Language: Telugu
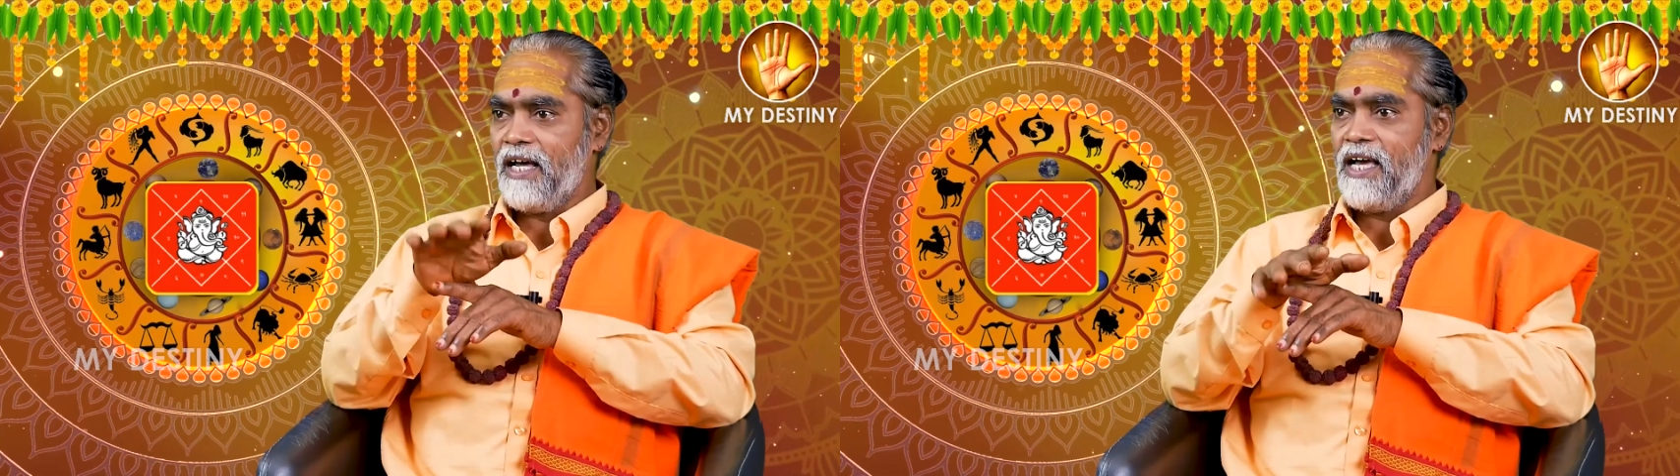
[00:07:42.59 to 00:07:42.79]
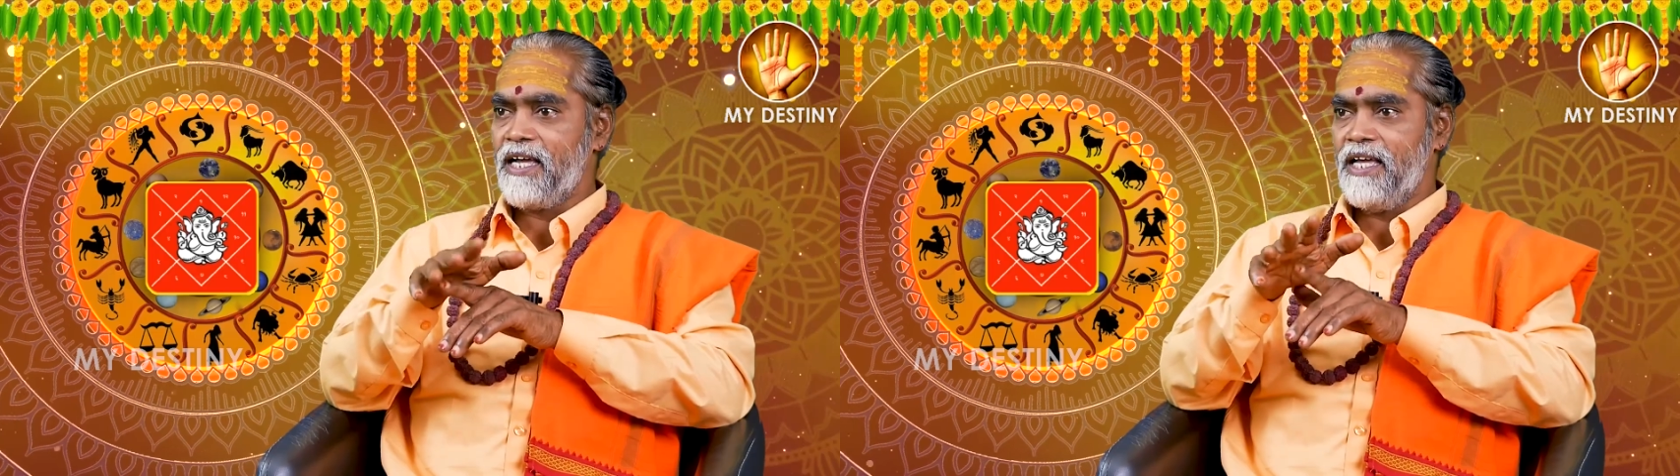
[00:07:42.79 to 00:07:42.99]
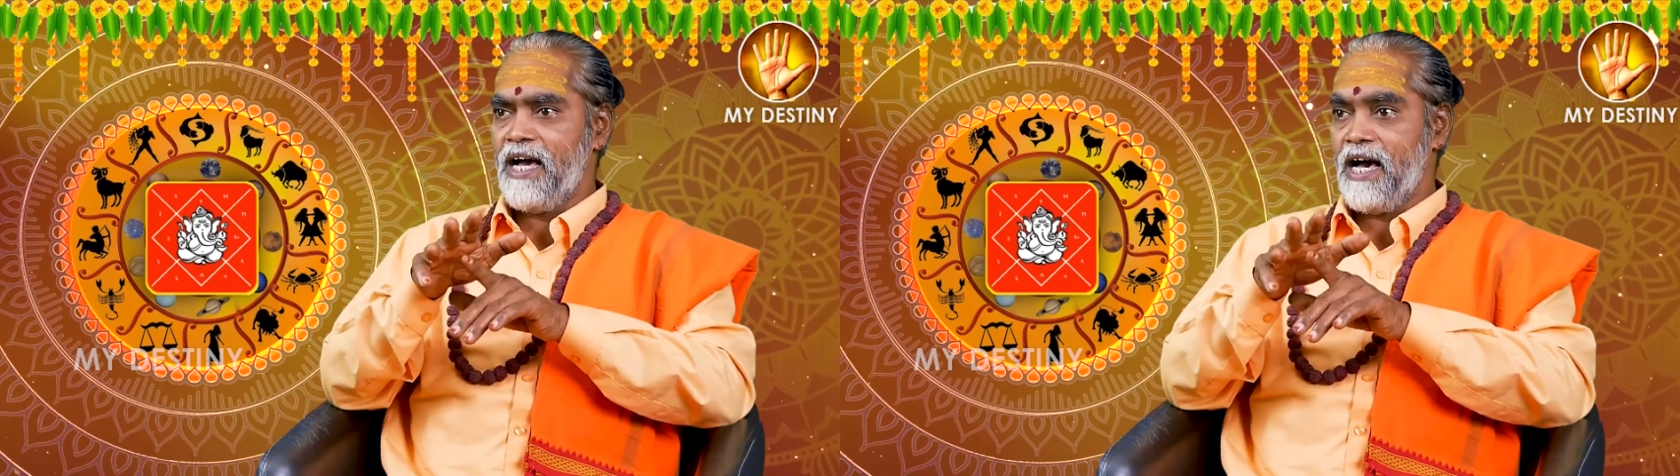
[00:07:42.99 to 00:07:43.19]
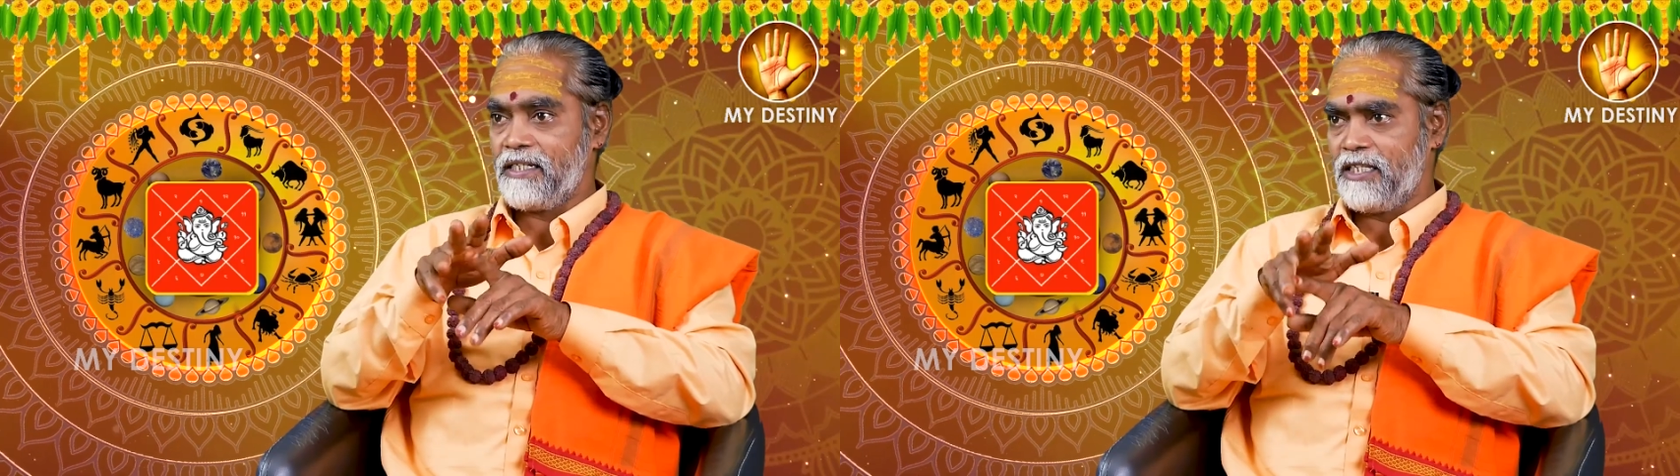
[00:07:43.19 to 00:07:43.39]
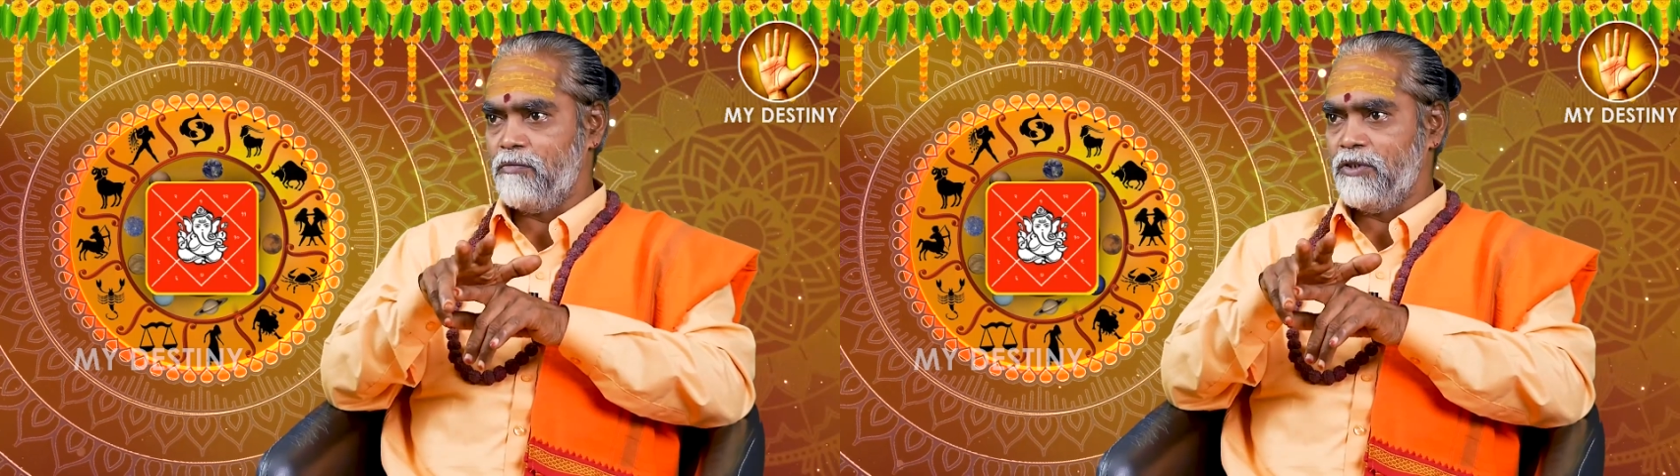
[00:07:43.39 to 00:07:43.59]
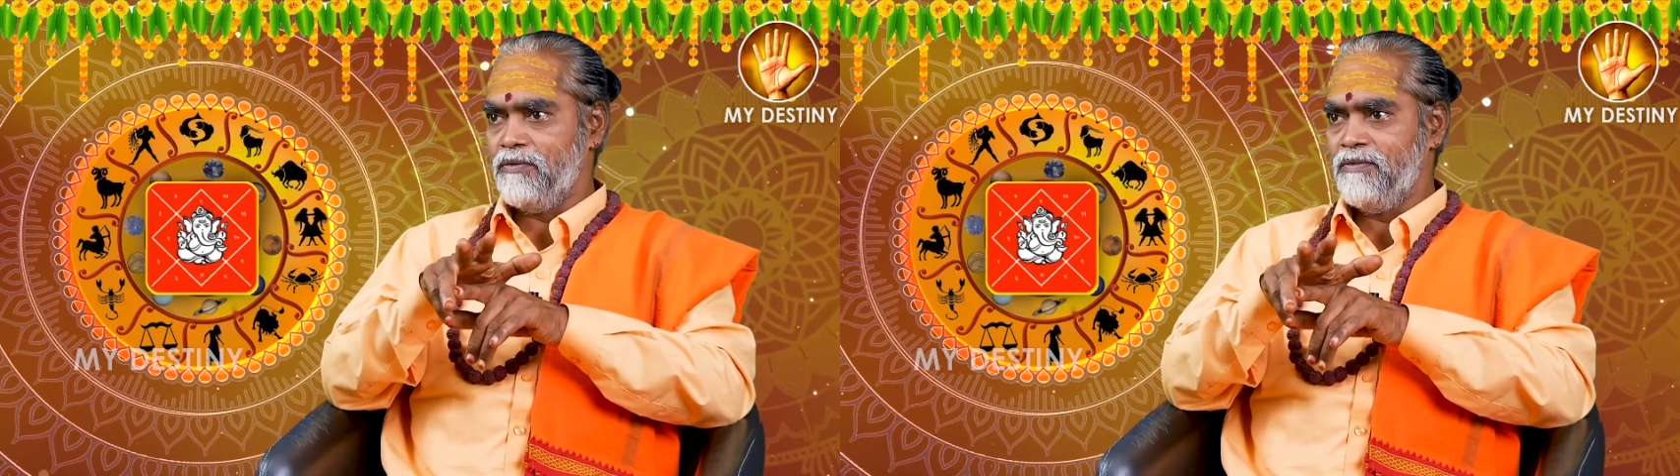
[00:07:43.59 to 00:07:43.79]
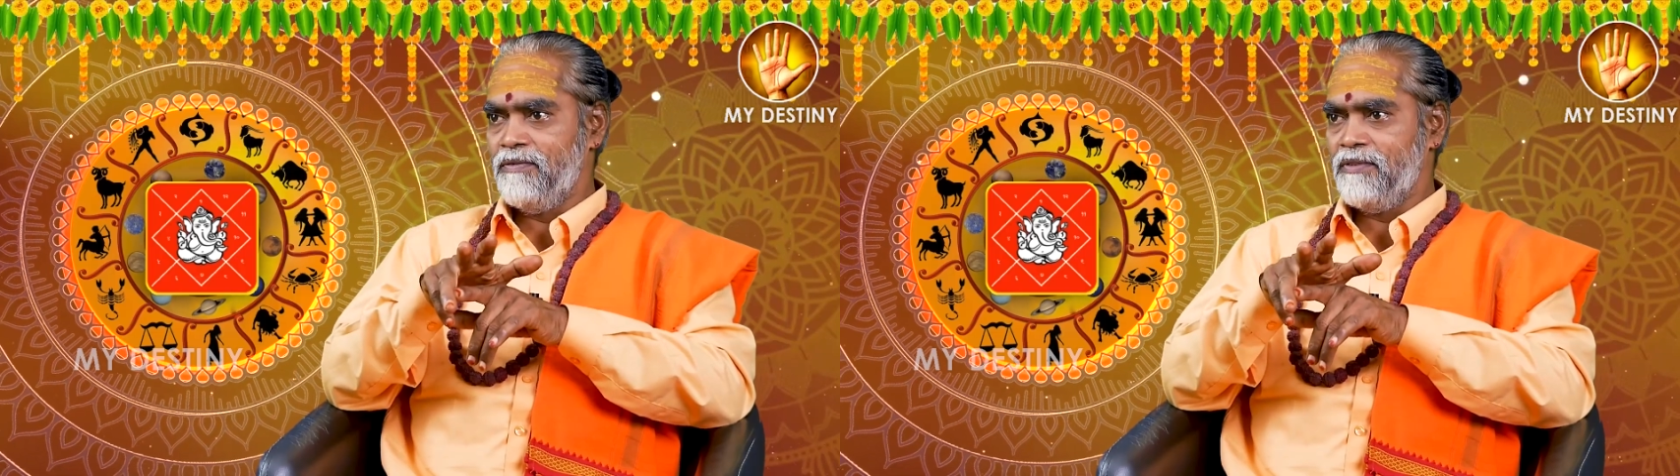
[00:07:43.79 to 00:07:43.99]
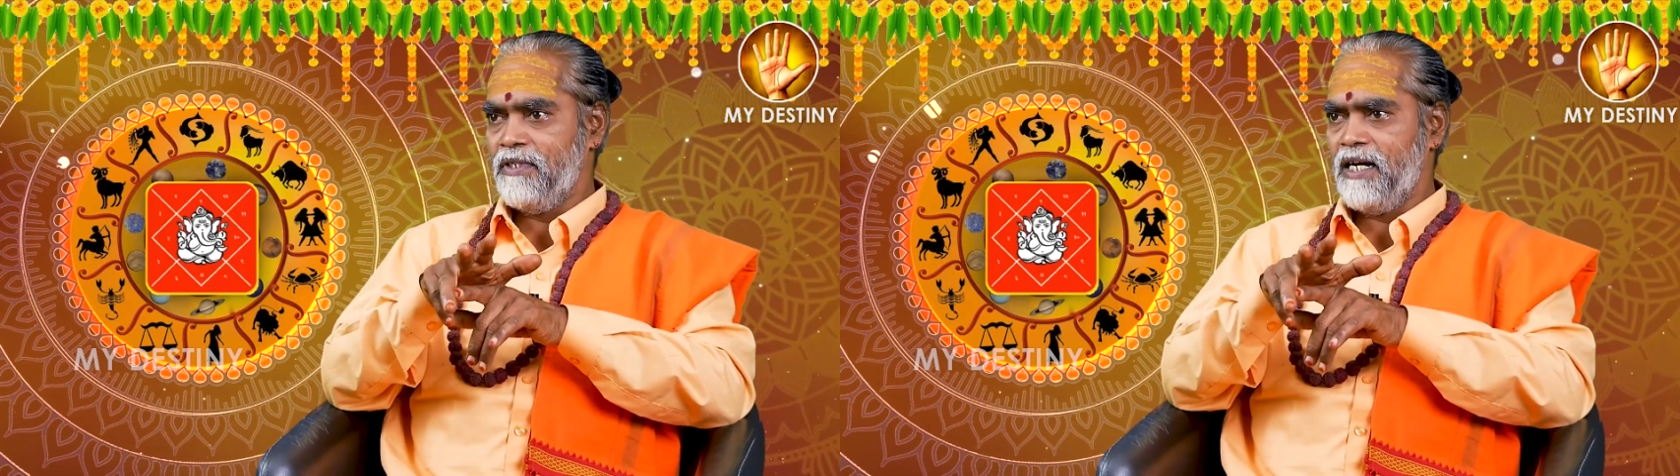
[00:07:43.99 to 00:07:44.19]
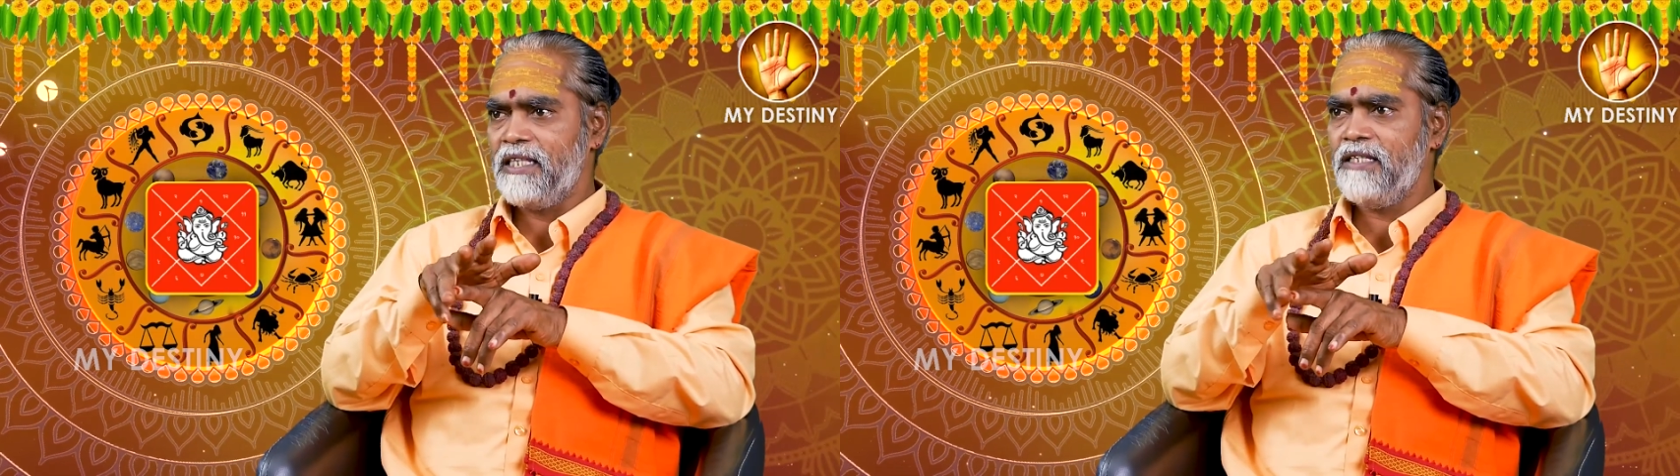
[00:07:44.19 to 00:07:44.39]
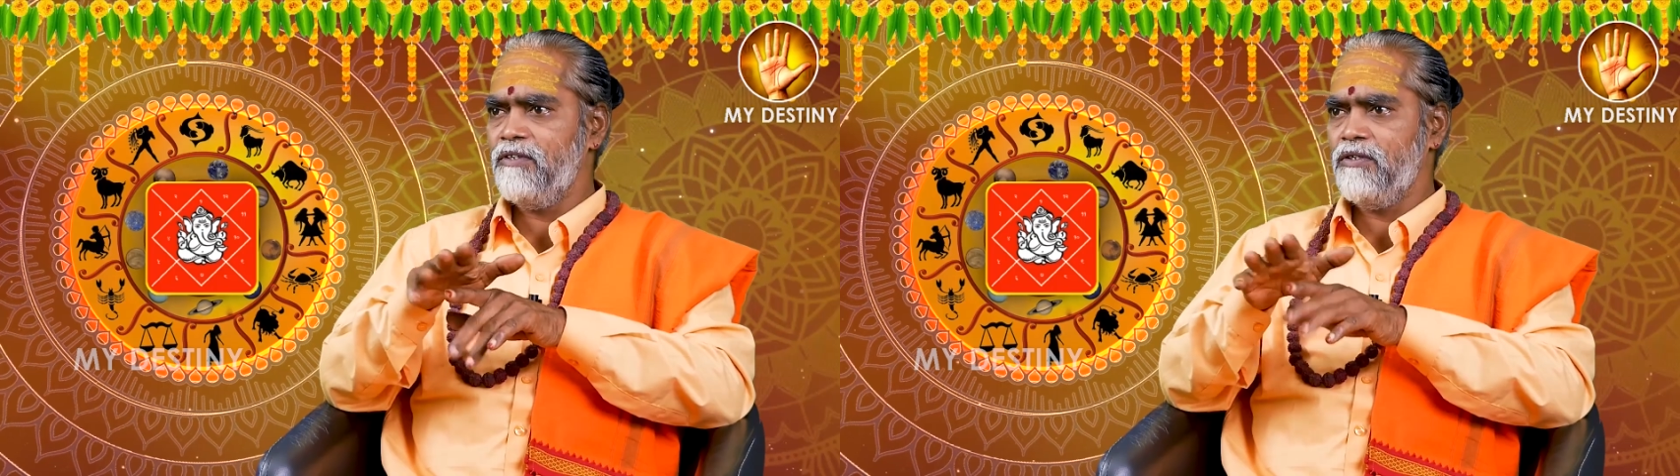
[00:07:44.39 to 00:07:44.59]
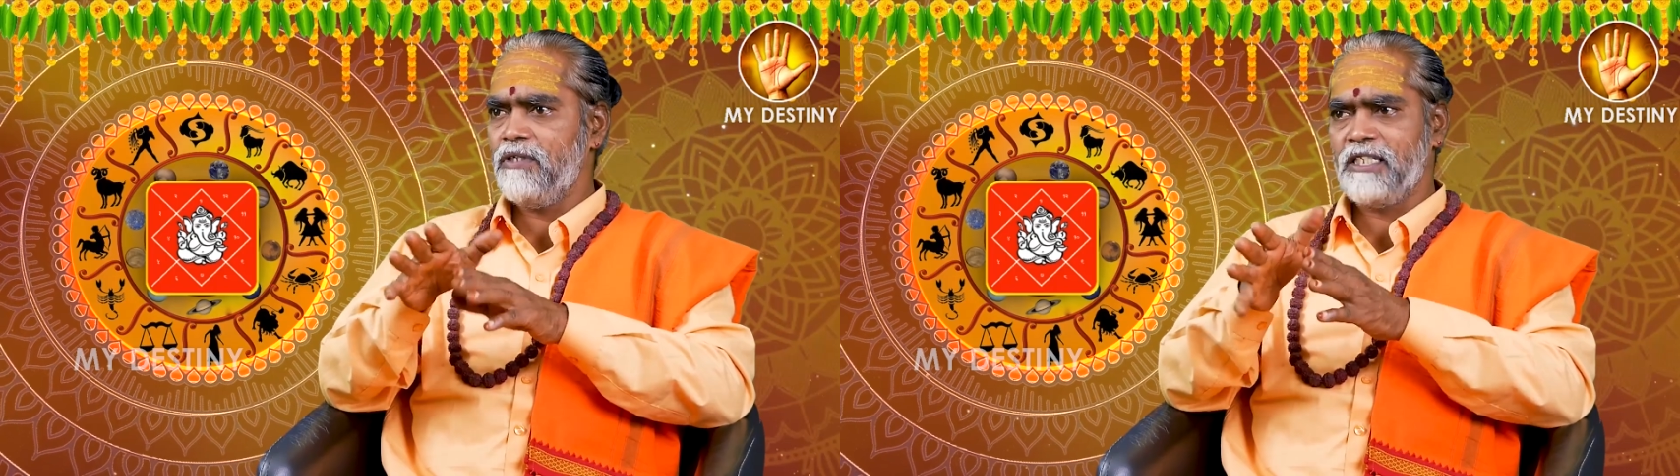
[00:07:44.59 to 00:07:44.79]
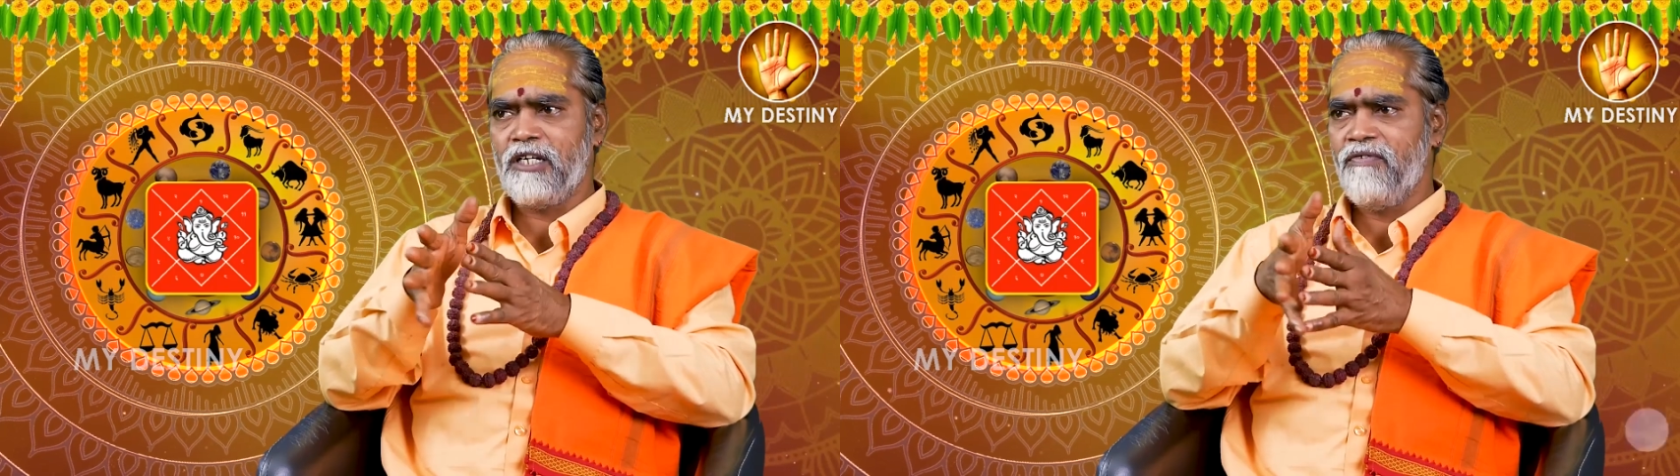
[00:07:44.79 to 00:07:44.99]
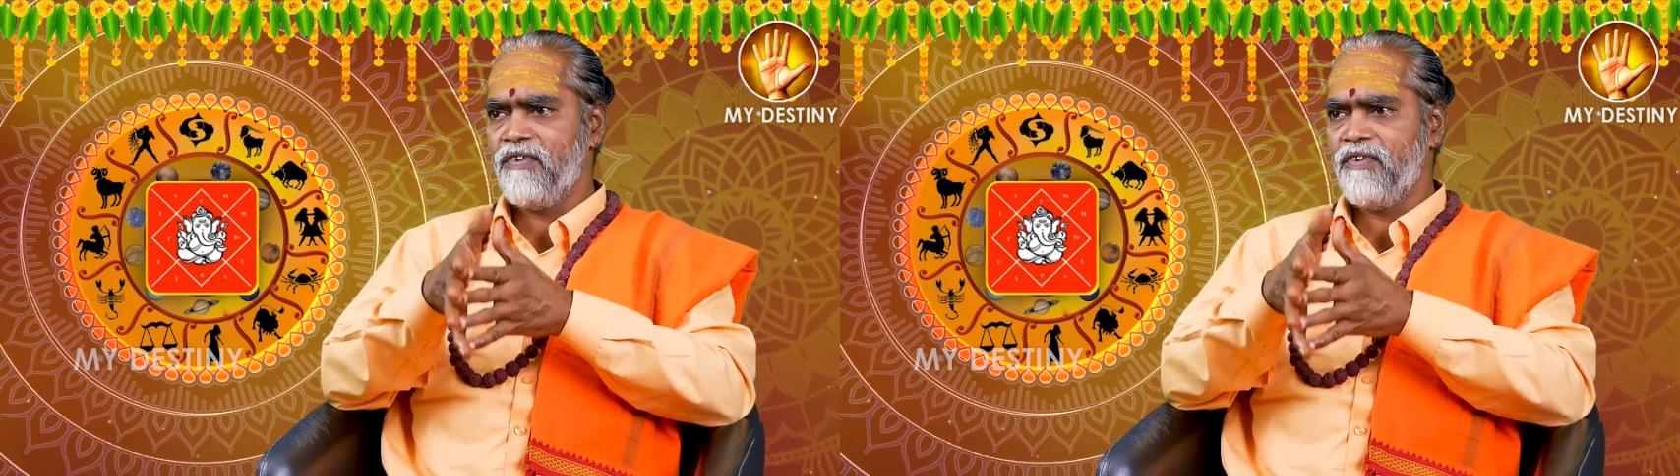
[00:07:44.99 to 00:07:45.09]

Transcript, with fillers: అలాగే అర్థము అంతవరకు అతనికి